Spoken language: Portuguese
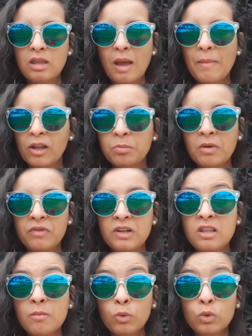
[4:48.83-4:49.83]
ter aberto uma
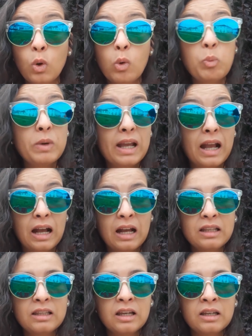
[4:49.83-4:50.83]
ferida muito
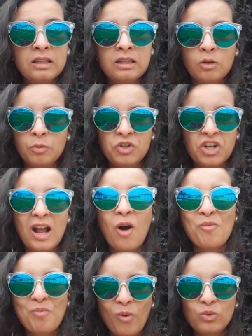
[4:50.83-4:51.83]
complicada e chegar
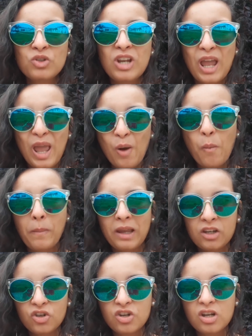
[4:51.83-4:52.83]
ao ponto de
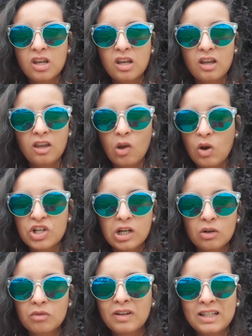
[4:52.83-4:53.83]
realmente eu achar
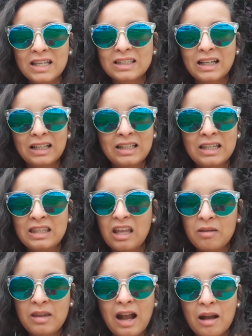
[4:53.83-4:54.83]
que eu não valia nada e,
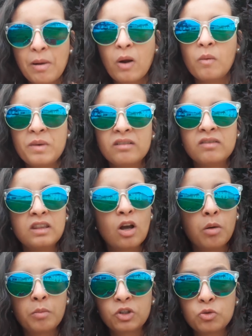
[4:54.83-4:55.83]
ter, e acabar com a minha vida,
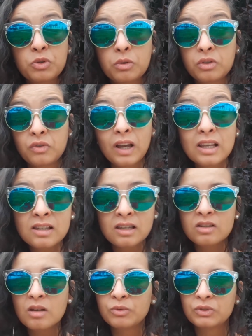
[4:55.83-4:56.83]
como muitas pessoas fazem.
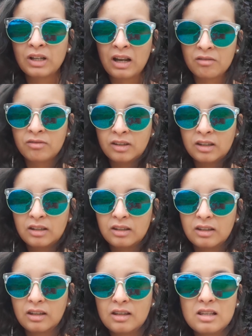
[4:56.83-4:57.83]
Isso é muito grave.
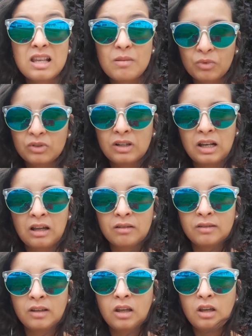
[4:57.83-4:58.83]
Isso é muito
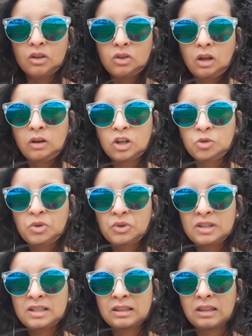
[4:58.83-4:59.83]
grave. Só quero que as
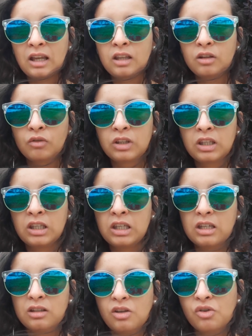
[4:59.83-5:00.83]
pessoas entendam que
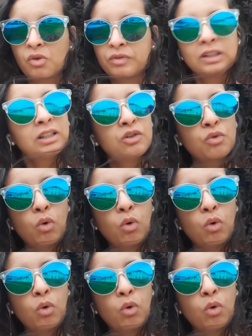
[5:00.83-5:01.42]
se esconder atrás de um